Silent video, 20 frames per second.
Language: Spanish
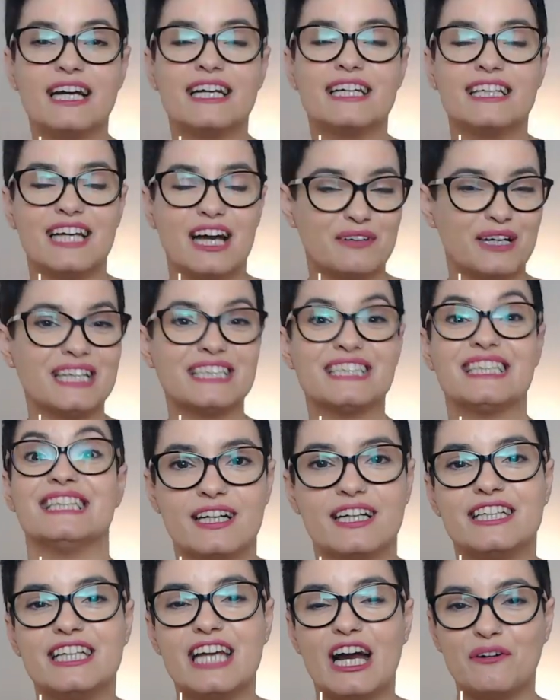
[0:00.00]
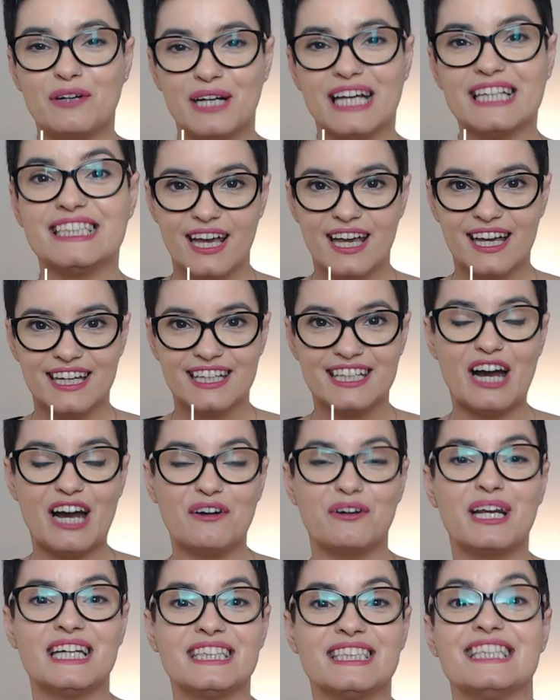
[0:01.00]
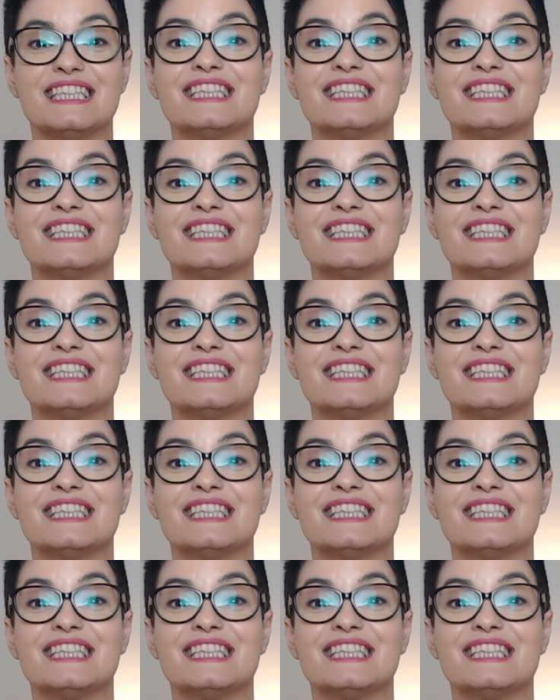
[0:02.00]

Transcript: Y ahora sí, y ahora sí, y ahora sí,